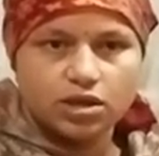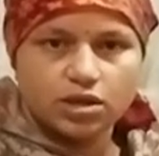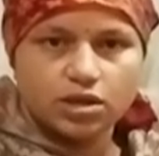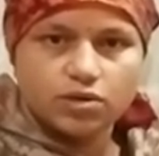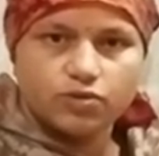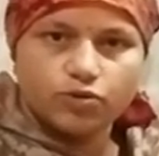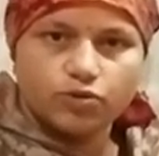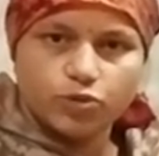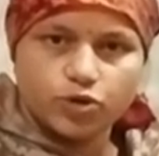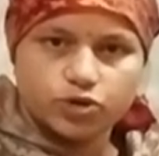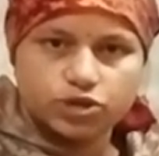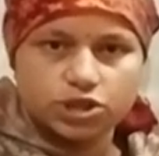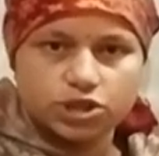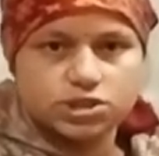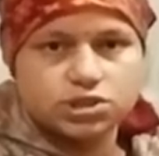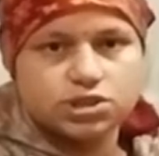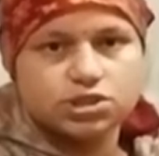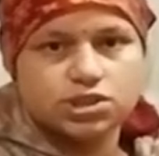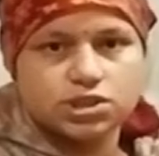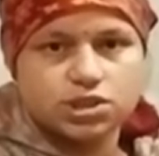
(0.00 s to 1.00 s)
वो बहुत
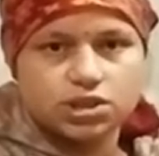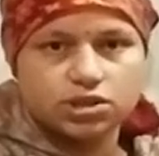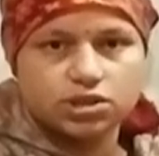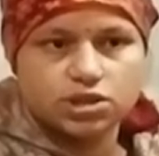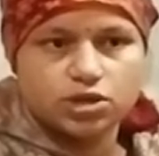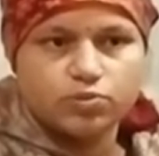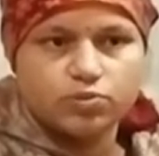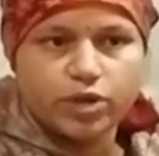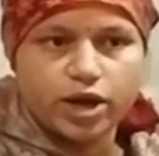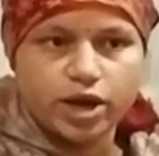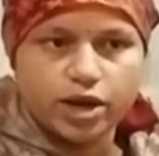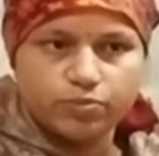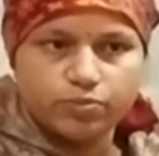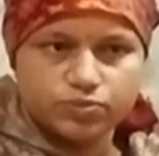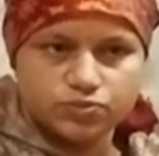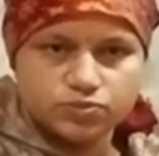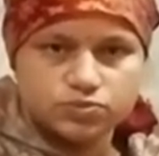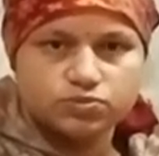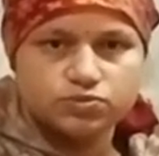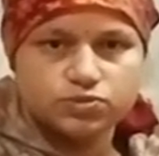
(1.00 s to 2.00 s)
अच्छे से करते हैं
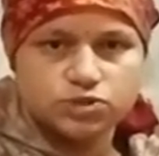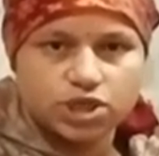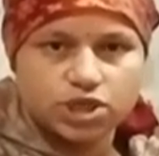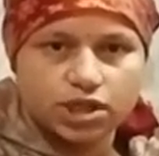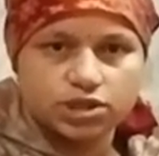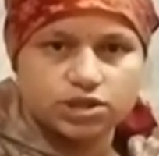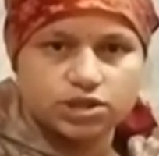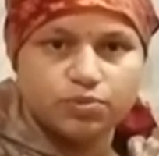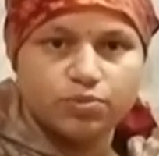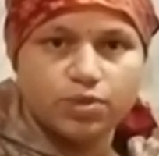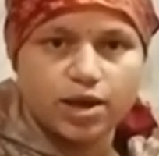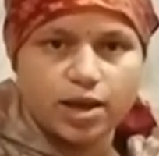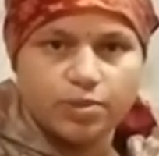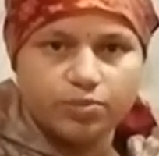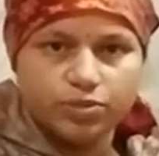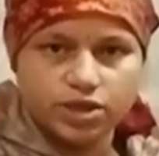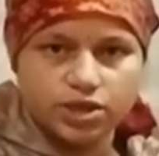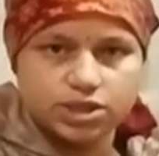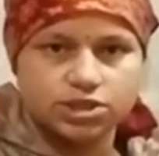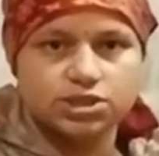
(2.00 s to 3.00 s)
मैम ज़्यादातर मैम
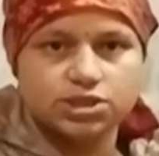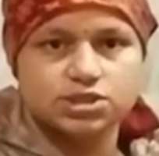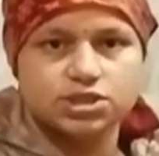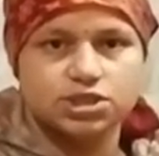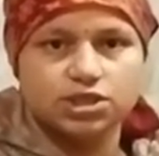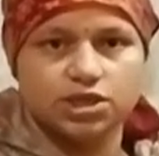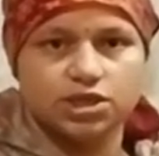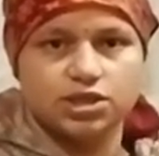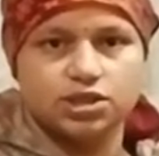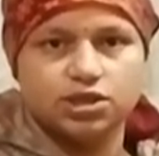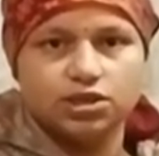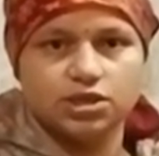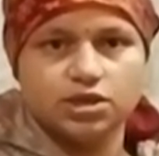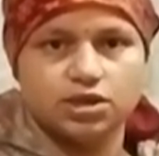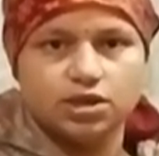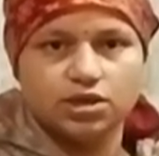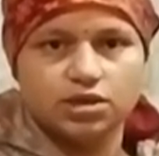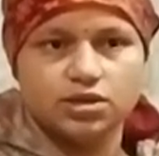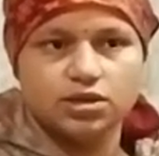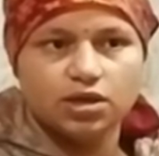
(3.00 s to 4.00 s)
ही अच्छे से देखती
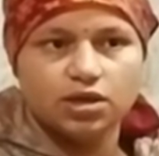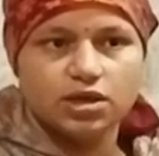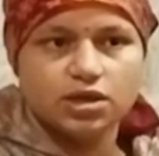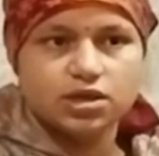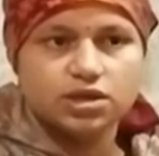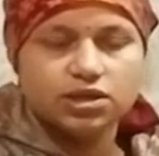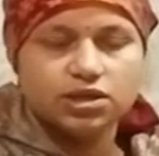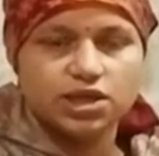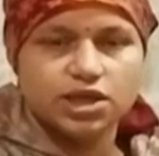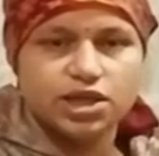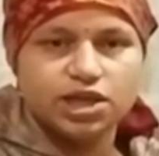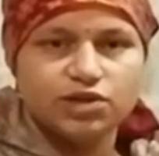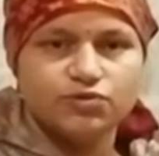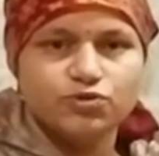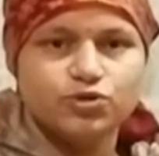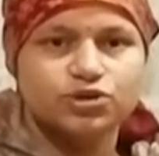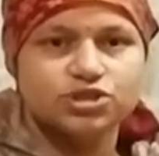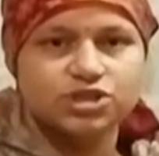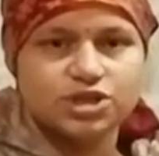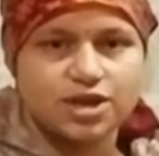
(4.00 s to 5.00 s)
हैं ये नहीं
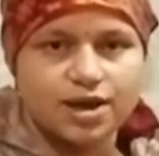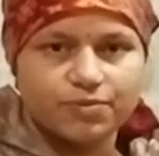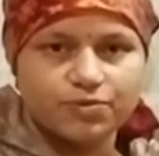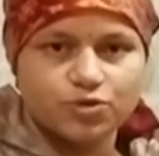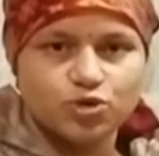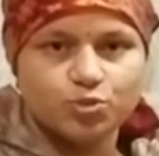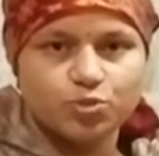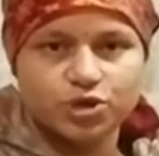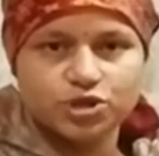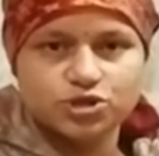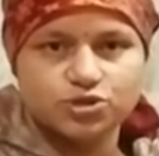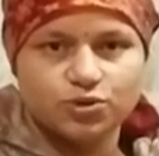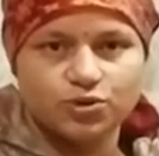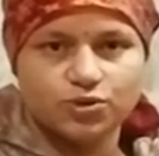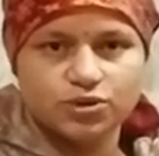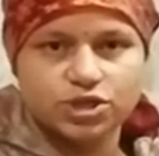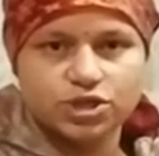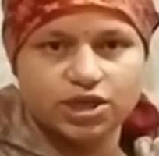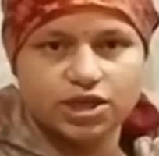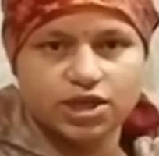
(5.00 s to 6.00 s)
वो स्टाफ के ऊपर
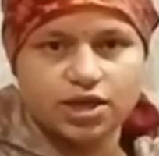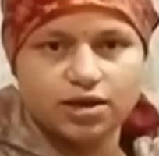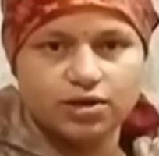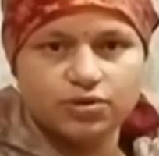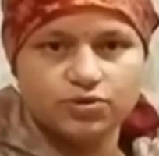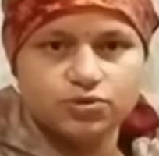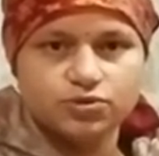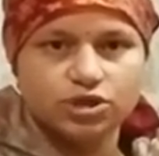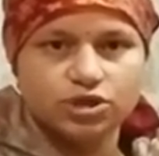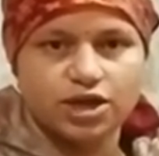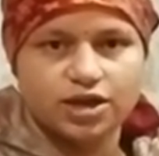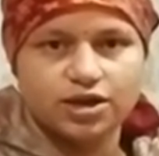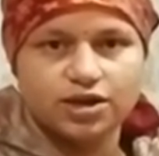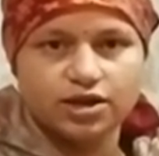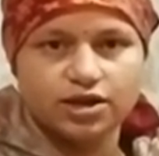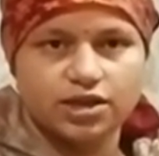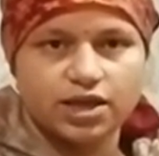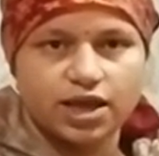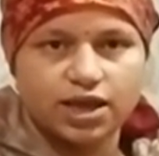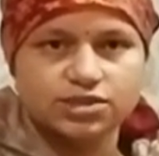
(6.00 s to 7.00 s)
छोड़ दें या खुद ना
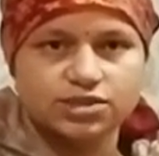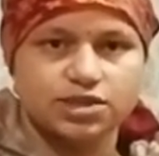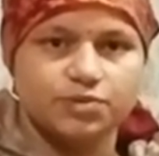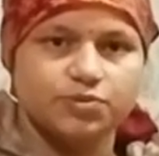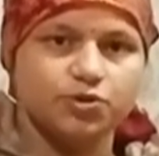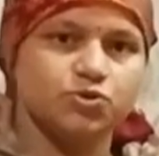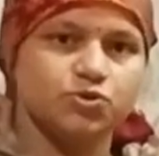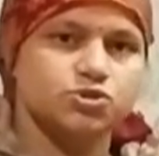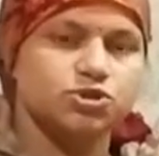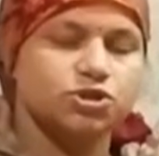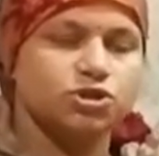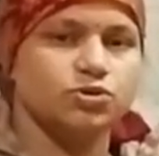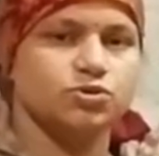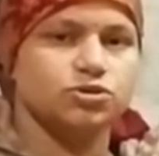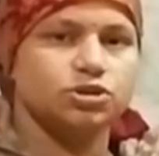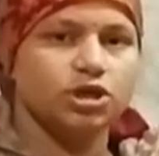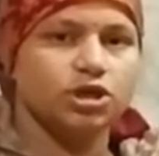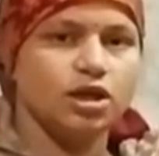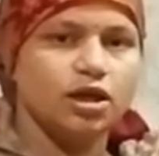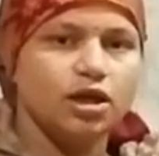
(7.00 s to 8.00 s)
करें ऐसा भी कुछ नहीं
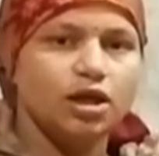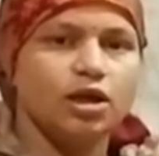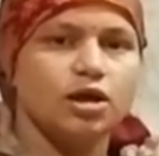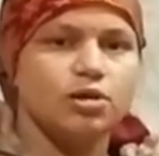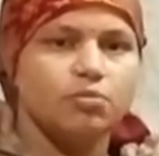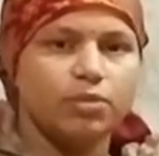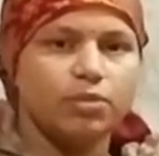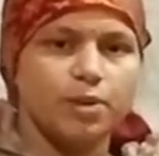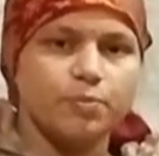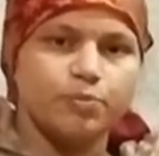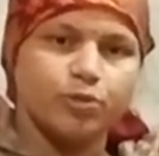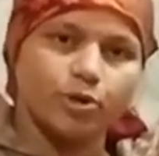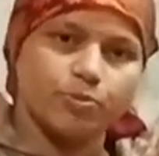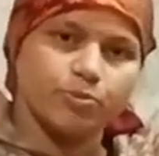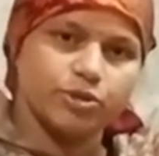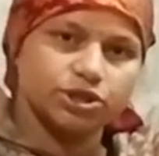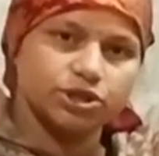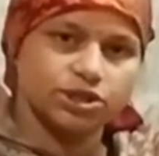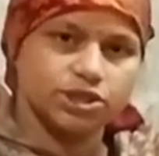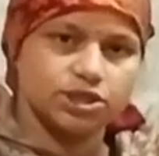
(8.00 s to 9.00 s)
होता मैम
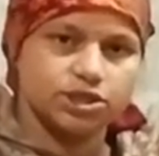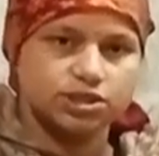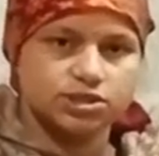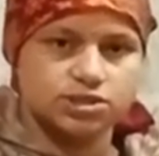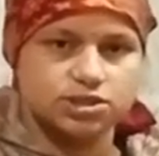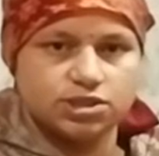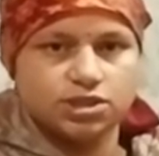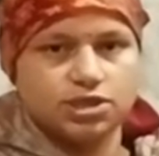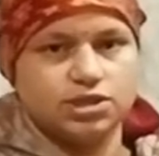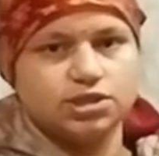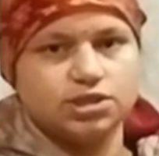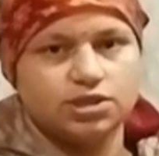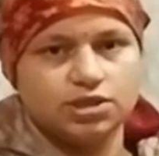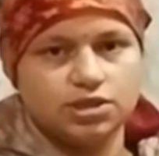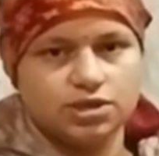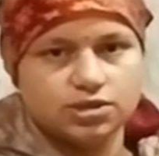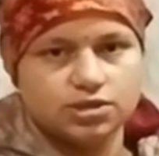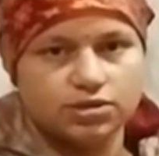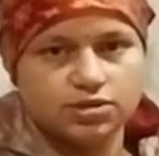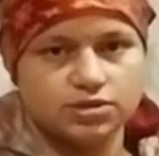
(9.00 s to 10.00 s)
प्रॉपर तरीके से देखती हैं